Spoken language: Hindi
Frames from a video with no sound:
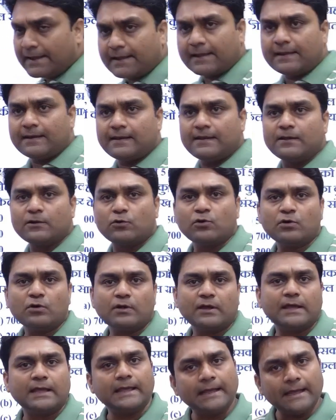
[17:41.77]
केले को
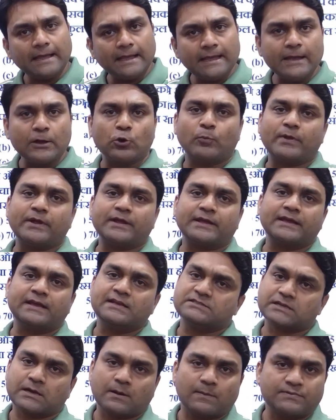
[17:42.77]
एक रुपए के
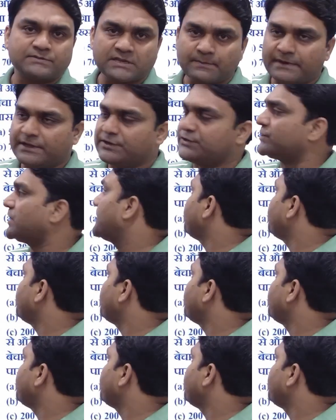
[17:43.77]
हिसाब से बेचा